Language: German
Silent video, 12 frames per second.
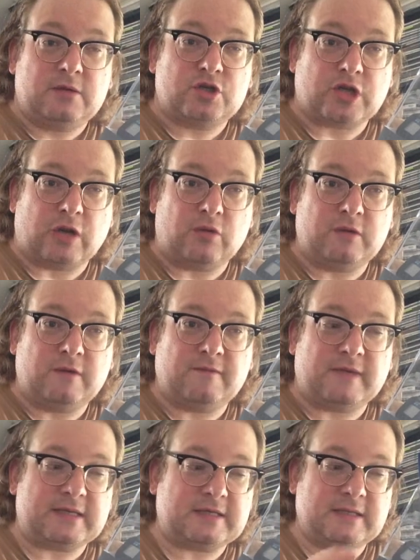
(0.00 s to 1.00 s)
schauen,
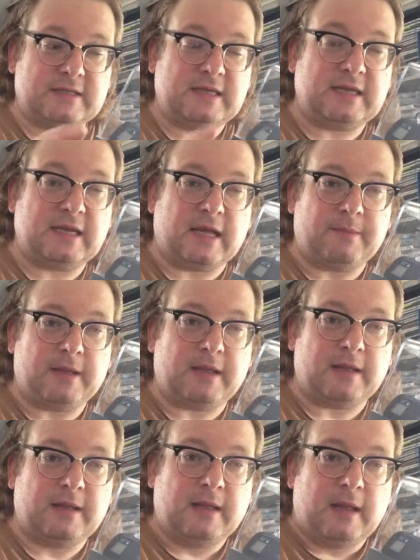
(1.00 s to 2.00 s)
was sieht die
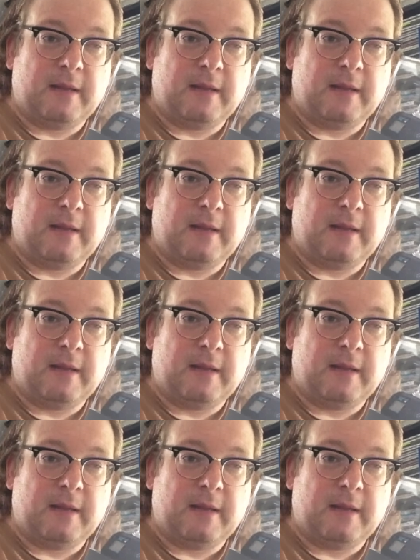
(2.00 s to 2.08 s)
Kamera.